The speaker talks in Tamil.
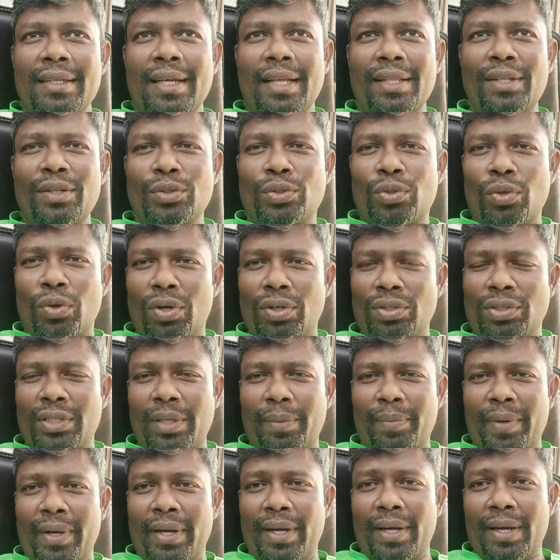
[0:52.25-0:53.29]
எது
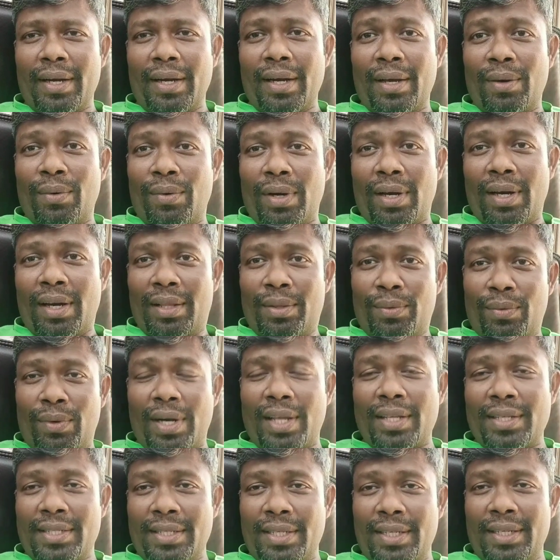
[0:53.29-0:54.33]
சொகுசாக போயிட்டுருக்குன்னா உடனே அதை
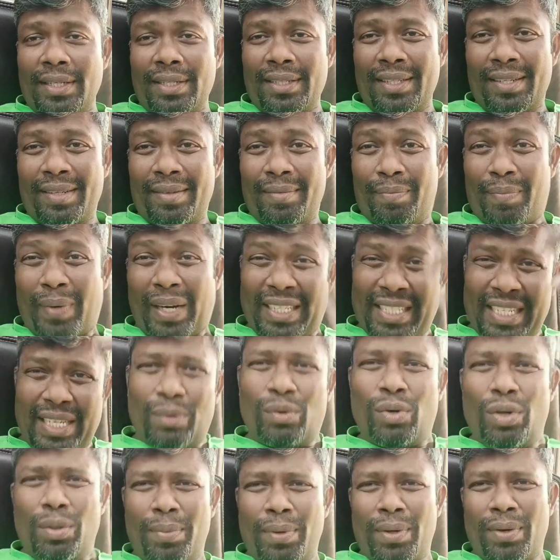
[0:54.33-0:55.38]
உடச்சி
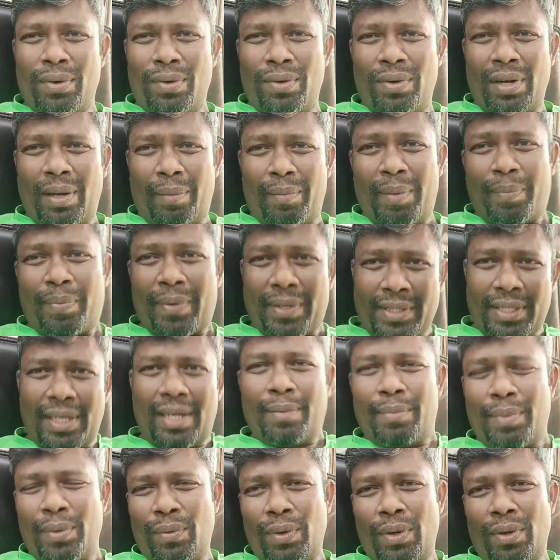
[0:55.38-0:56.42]
பிரச்சனையை உண்டு பண்ணணும் நம்ம
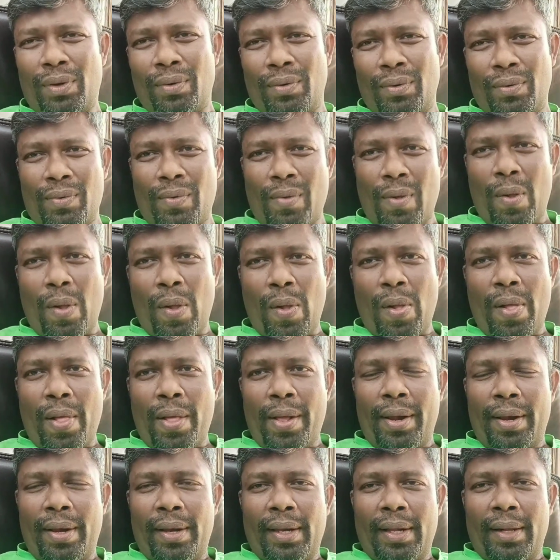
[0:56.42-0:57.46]
பிரச்சனையில் போய் விழுணும்
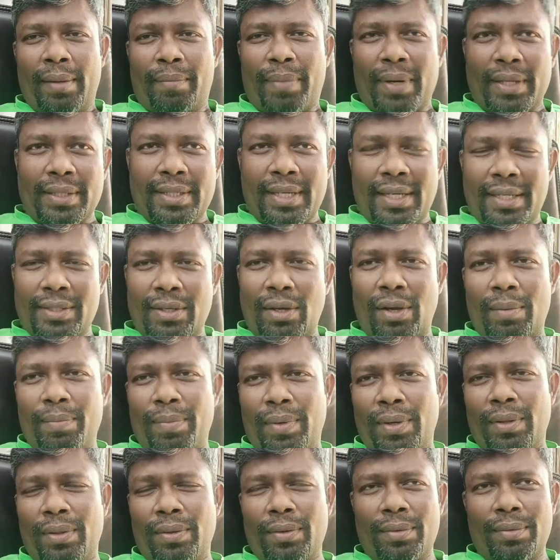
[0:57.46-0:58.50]
பிரச்சனையை சால்வ்
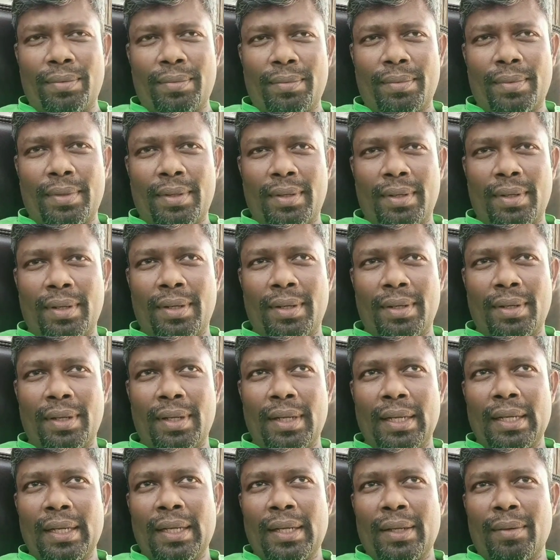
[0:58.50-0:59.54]
பண்ணதும்
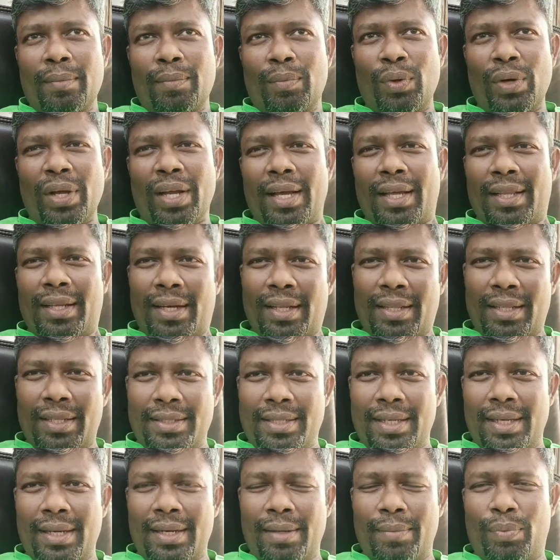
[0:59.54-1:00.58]
பிடிக்காத இடத்த
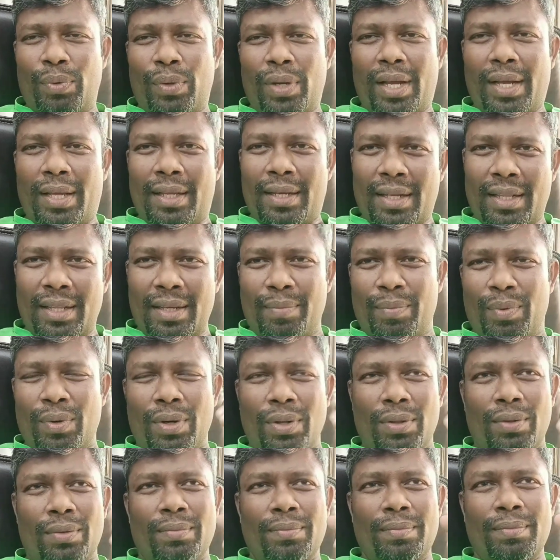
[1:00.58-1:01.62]
செய்கிற பிடிக்காத இடத்துக்கு
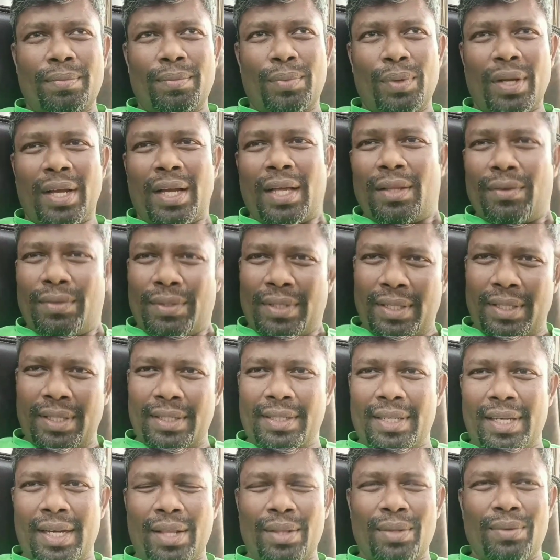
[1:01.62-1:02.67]
போகிறதும் பிடிக்காத விஷயத்த
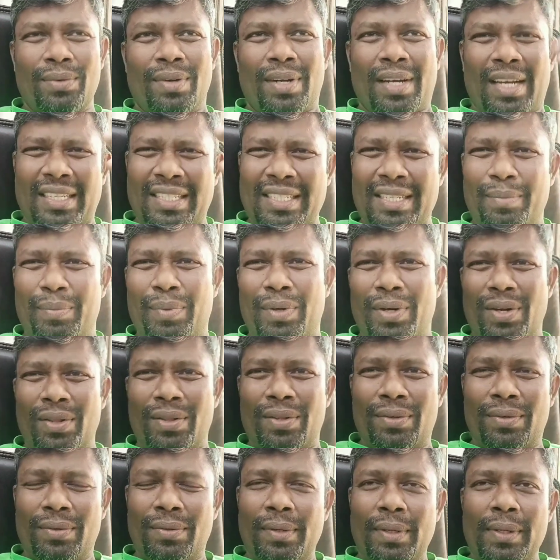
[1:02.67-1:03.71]
செய்கிறதும்
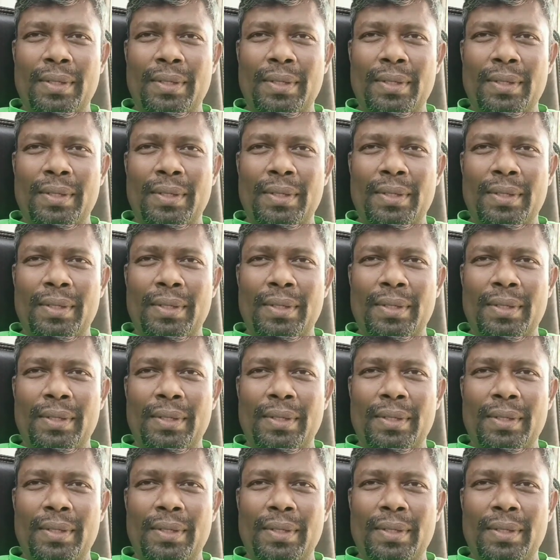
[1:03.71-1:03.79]
கஷ்டப்படுறதும்